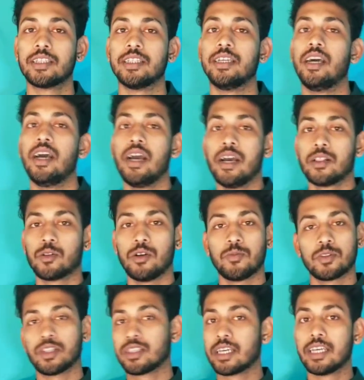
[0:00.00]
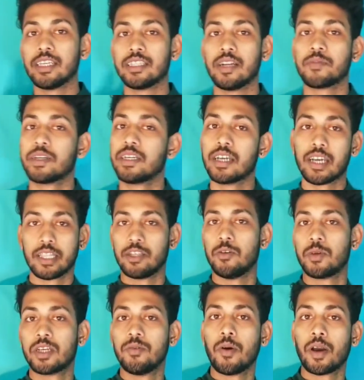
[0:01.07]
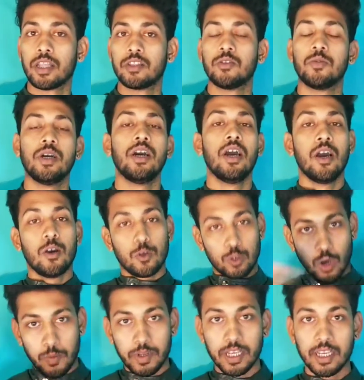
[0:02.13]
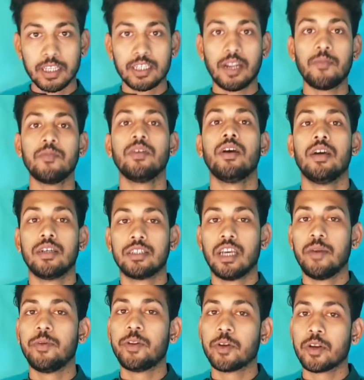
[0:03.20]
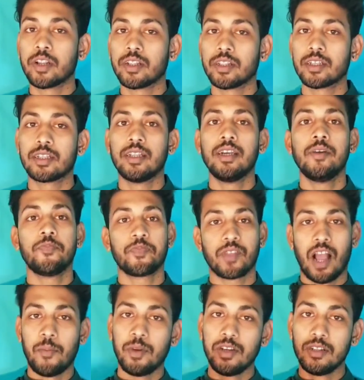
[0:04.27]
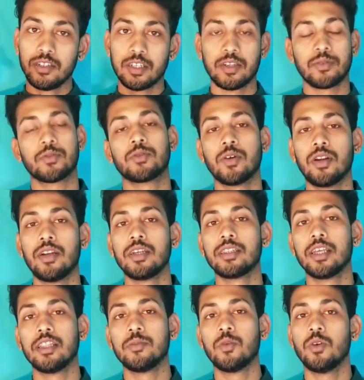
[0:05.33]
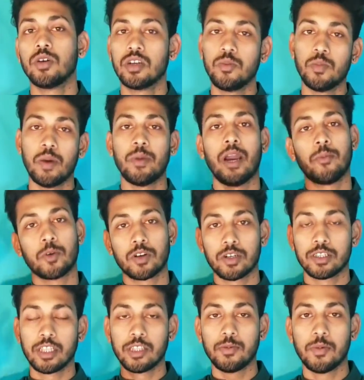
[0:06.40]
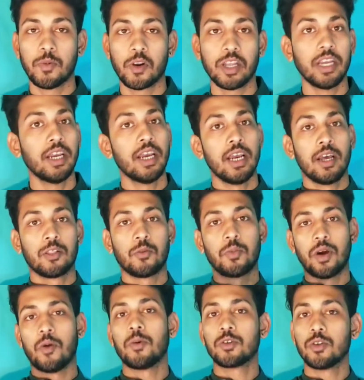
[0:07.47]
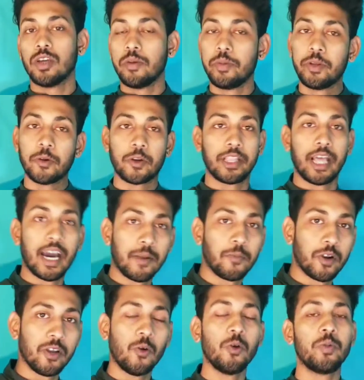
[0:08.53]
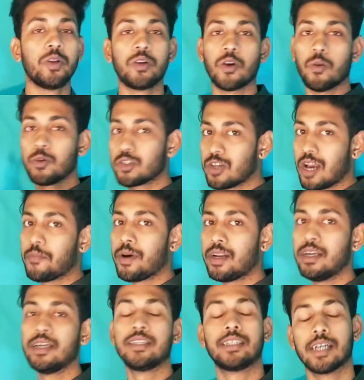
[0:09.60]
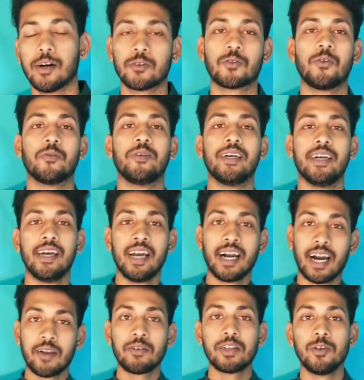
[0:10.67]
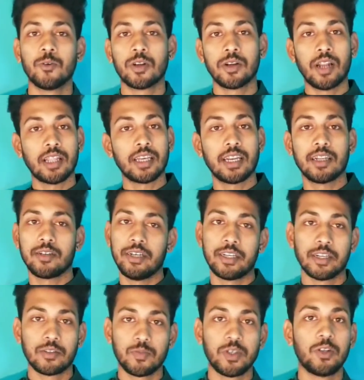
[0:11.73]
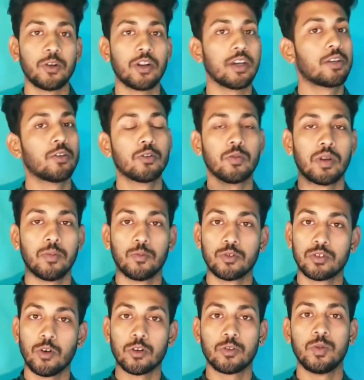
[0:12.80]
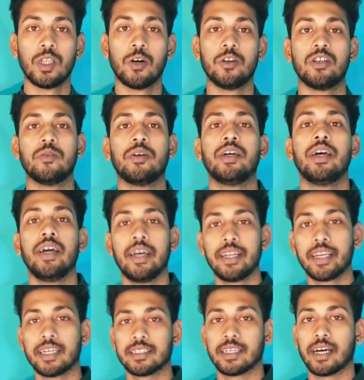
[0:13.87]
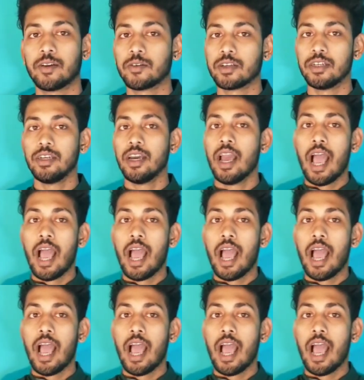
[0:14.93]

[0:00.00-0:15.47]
আছে তো এর মধ্যে দেখিয়েছিলাম কী কী খেতে হবে কীভাবে খেতে হবে সব দেখিয়েছিলাম সেই ভিডিওটা না দেখলে আমি নিচে ডেসক্রিপশনে লিঙ্ক দিয়ে দেবো কিংবা আমি আই বটনে দিয়ে দেবো পরে তোমরা অবশ্যই এই ভিডিওটা দেখার পরে ওই ভিডিওটা অবশ্যই একবার চেক আউট করবে কারণ কি ওটা না দেখলে এটা ভিডিওটা একটু তোমরা বুঝতে অসুবিধা হয়ে যাবে ঠিক আছে কারণ কি